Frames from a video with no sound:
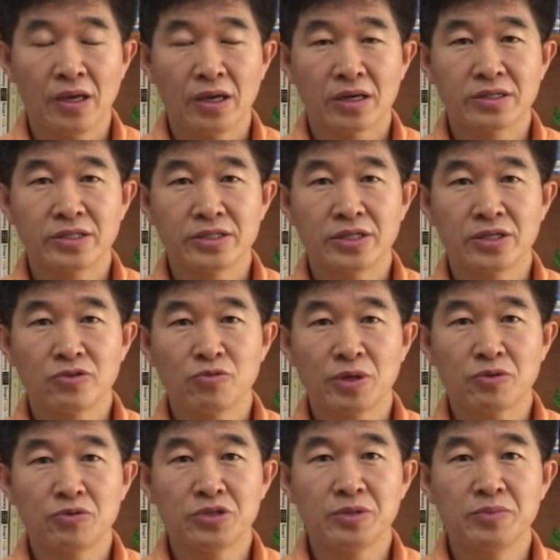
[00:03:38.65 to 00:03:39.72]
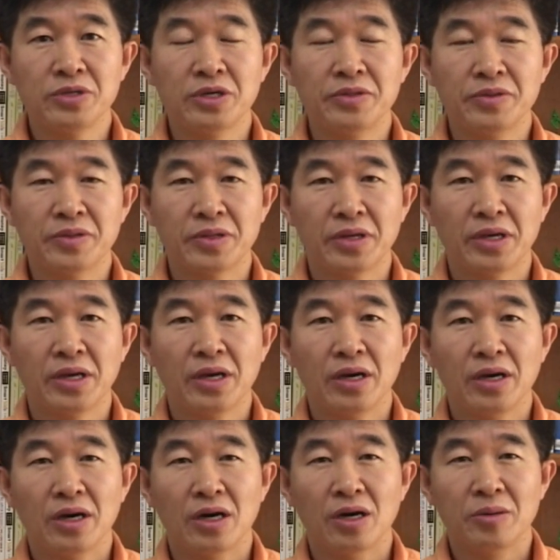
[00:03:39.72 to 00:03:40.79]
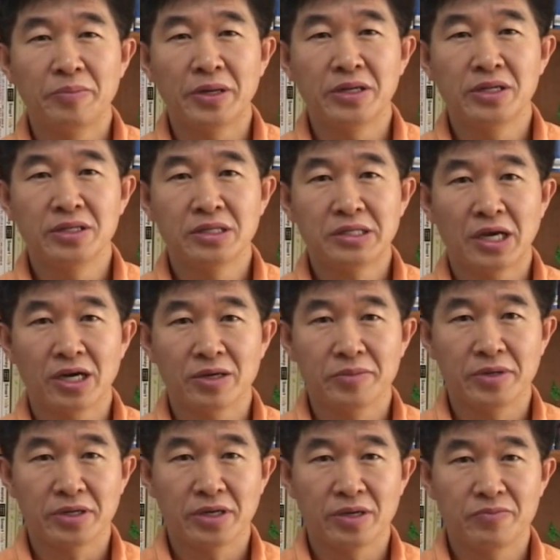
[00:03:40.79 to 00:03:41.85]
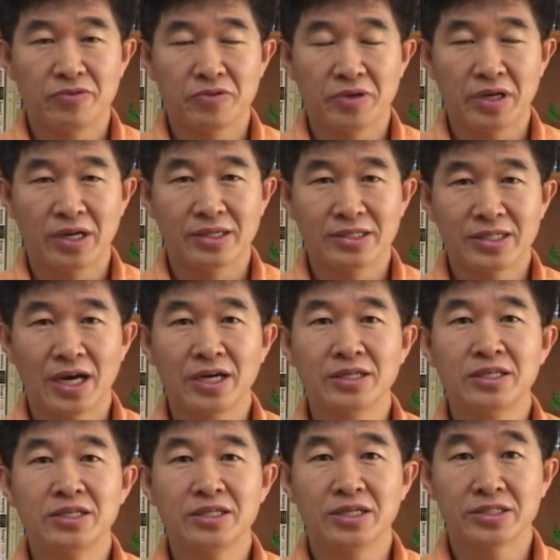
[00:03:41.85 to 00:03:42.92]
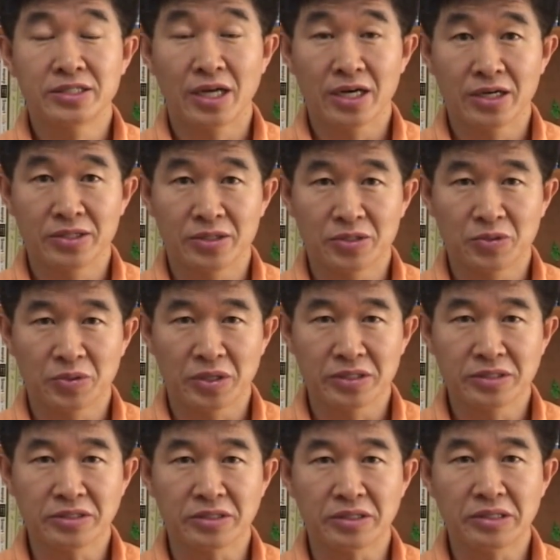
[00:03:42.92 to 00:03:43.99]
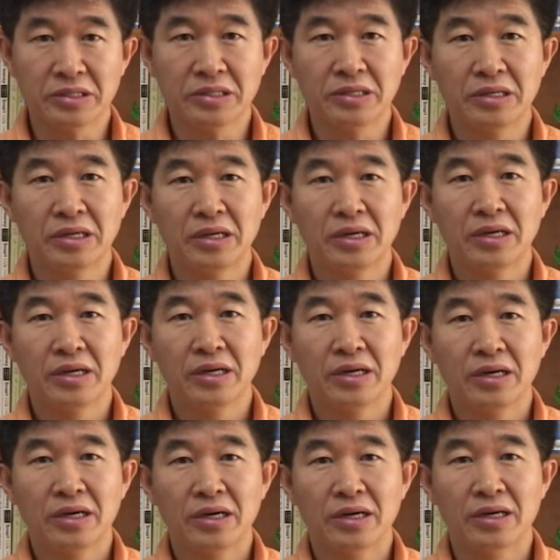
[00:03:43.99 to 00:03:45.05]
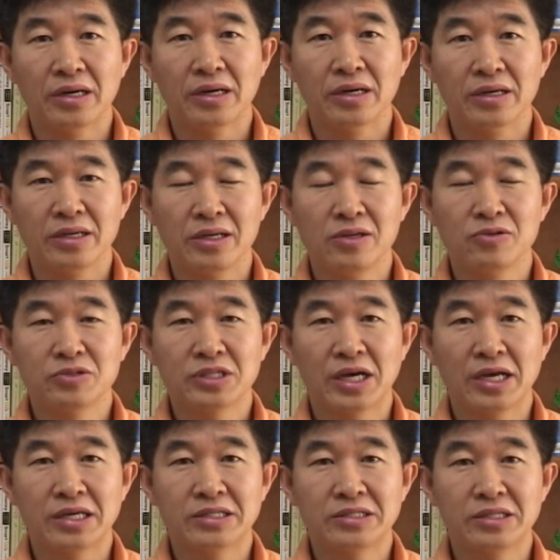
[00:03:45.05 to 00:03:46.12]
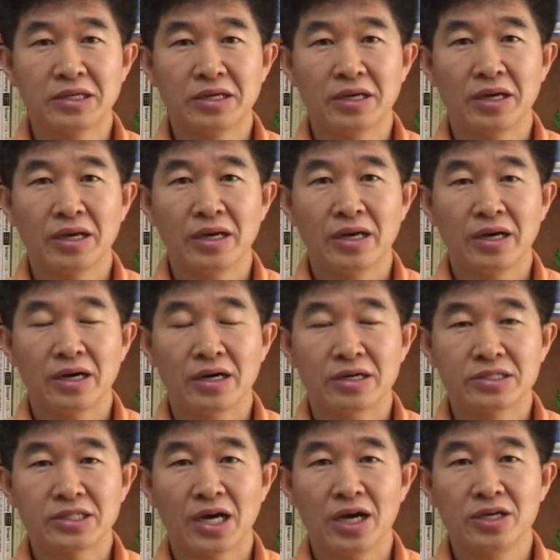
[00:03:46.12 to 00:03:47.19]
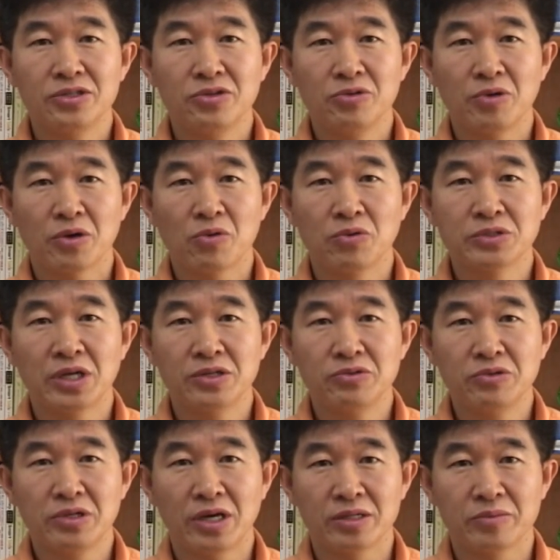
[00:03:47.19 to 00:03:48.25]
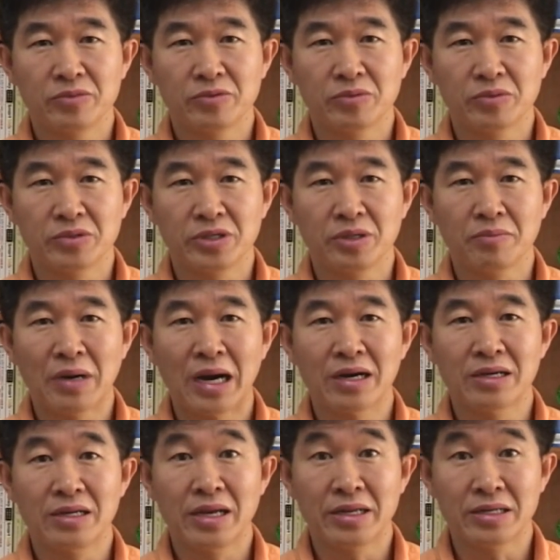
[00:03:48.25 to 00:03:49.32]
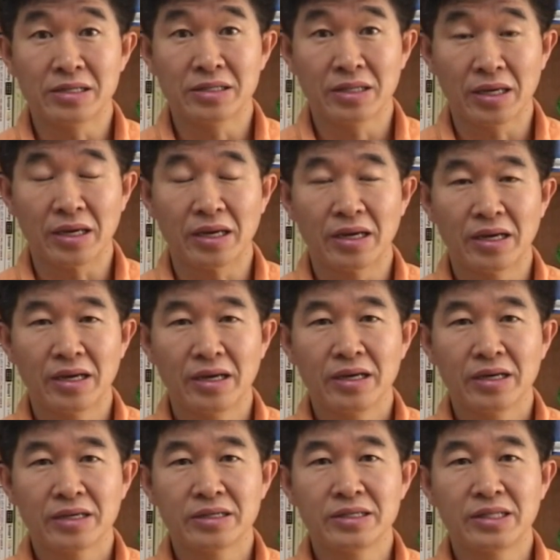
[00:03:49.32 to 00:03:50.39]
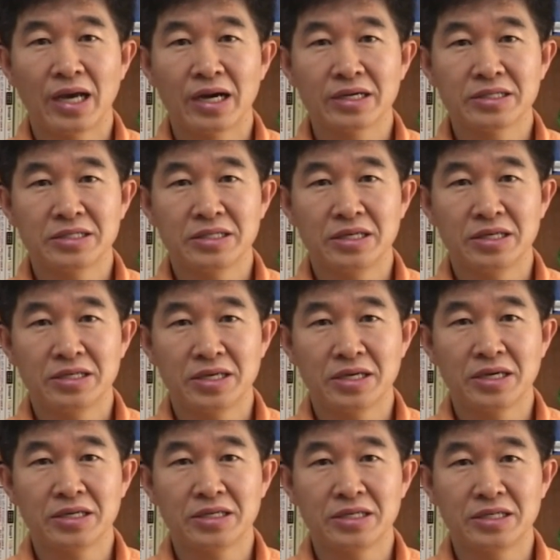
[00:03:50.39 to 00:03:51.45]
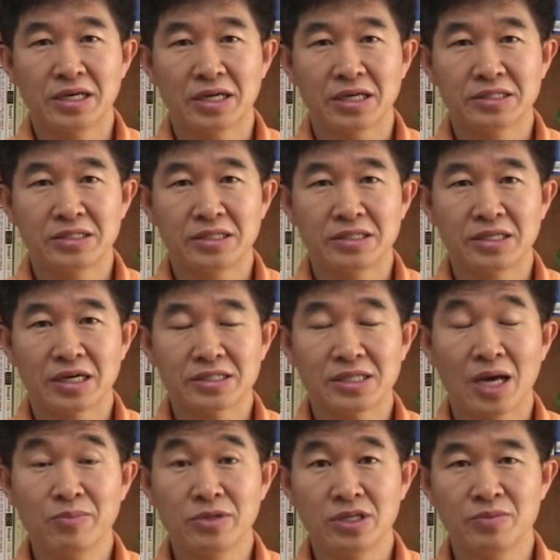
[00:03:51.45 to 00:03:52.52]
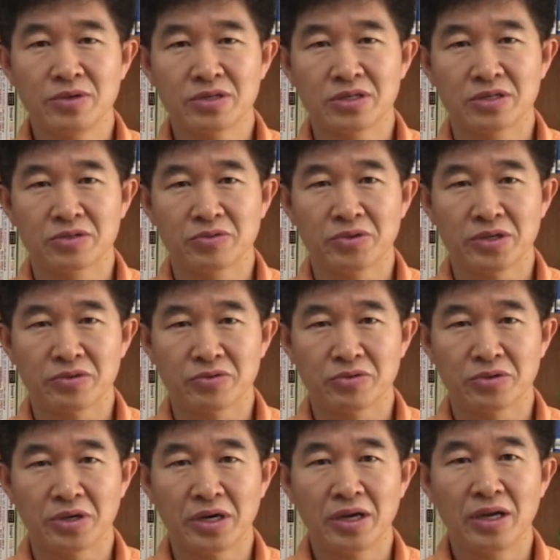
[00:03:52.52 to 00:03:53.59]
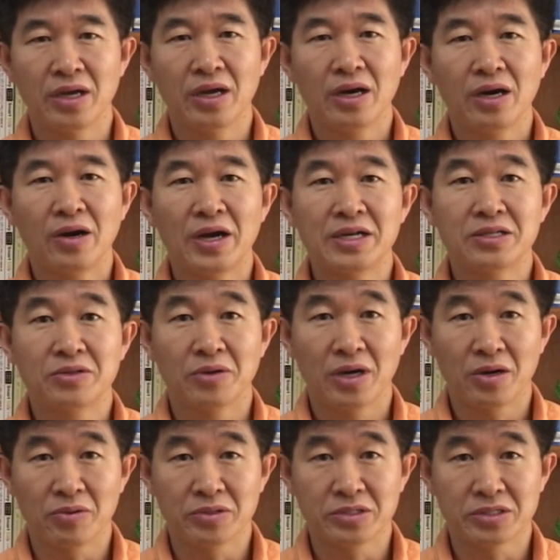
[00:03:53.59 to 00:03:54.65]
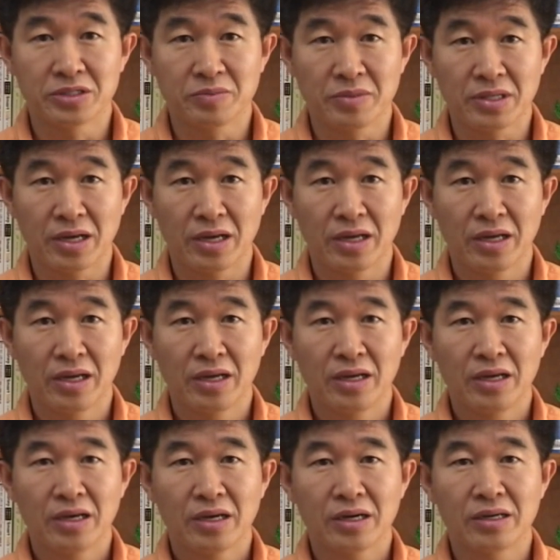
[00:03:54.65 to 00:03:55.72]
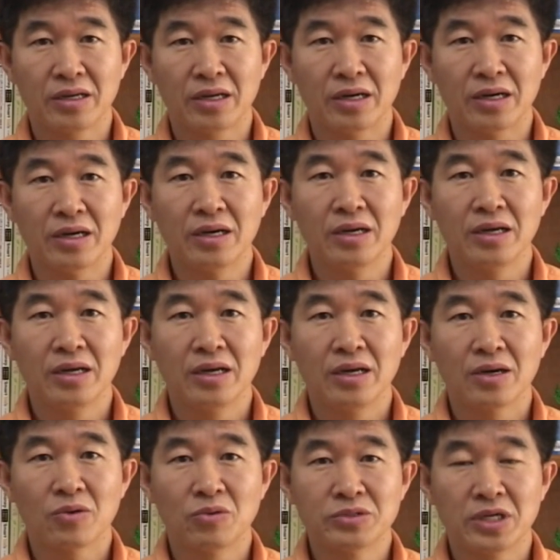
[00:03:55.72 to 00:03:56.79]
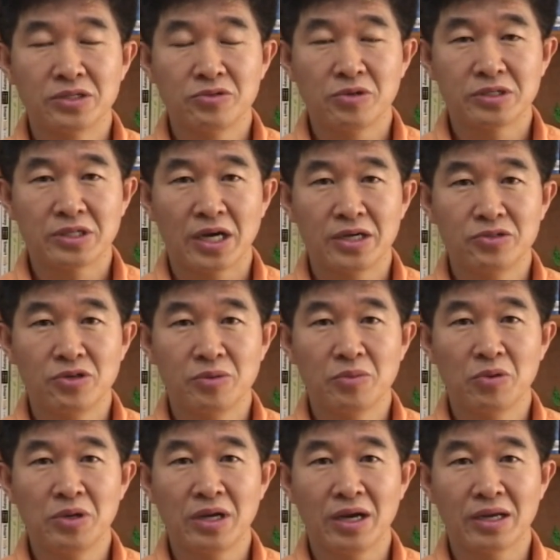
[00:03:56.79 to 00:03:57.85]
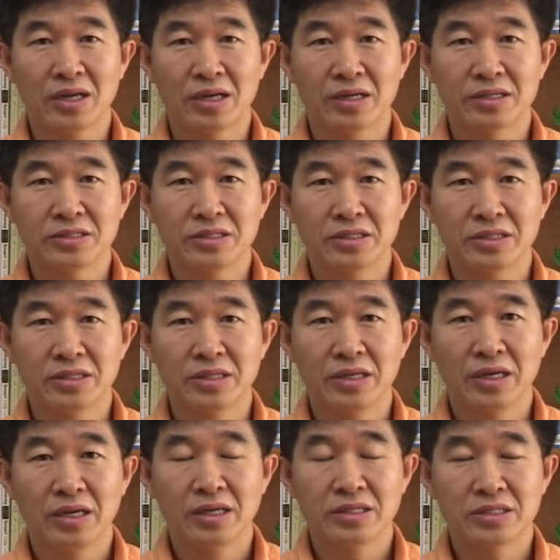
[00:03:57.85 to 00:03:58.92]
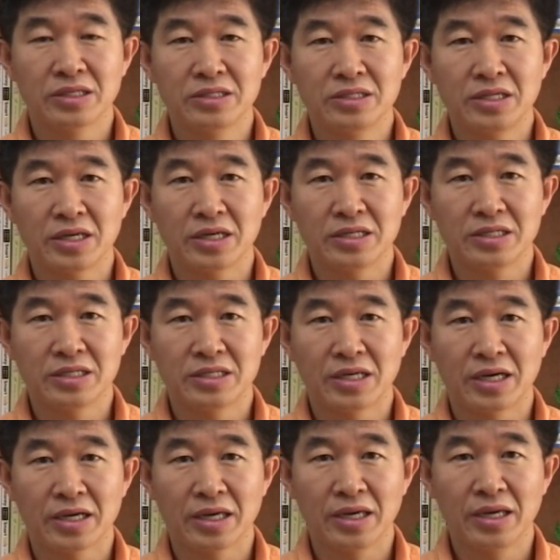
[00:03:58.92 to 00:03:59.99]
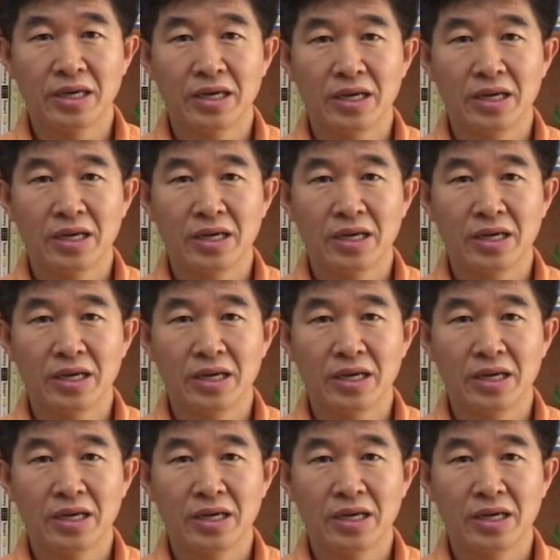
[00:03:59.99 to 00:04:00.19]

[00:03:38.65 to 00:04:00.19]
그것은 1990년 어, 베를린 장벽의 붕괴라는 상징적 사건을 통해서 어, 인류사에서의 어, 사회주의와 공산주의라는 부분들이 막을 내릴 때 그 당시 세계 시장에서는 약 30억 정도 인구가 활동하고 있었습니다. 그러나 공산주의와 사회주의 몰락이란 것은 전 세계 시장에